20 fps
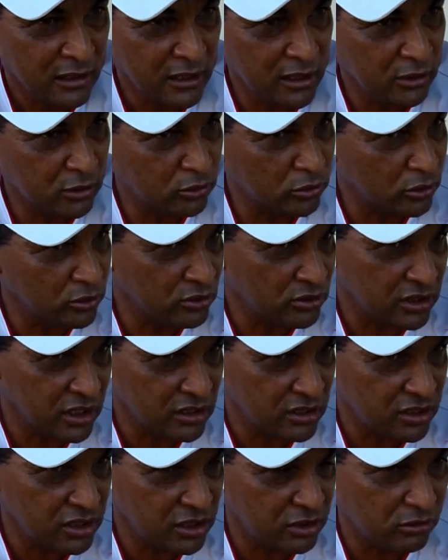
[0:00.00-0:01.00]
em todo
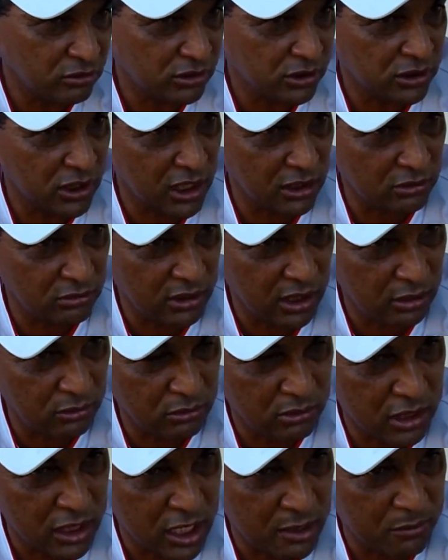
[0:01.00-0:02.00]
sentido, tanto dentro
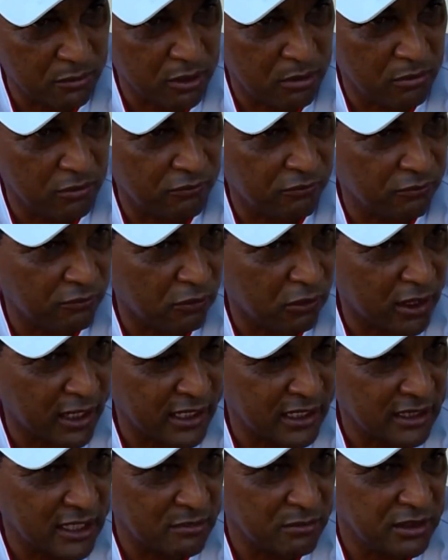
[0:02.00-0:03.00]
do campo como fora,
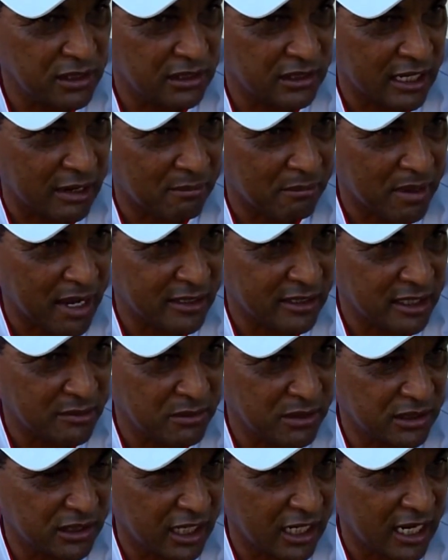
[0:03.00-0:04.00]
em termos de trabalho, em
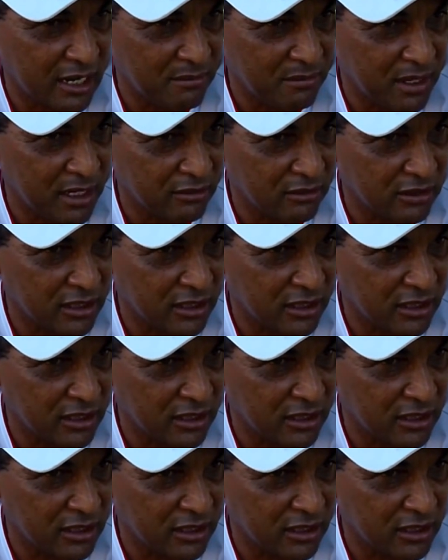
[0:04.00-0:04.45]
termos de treinamento,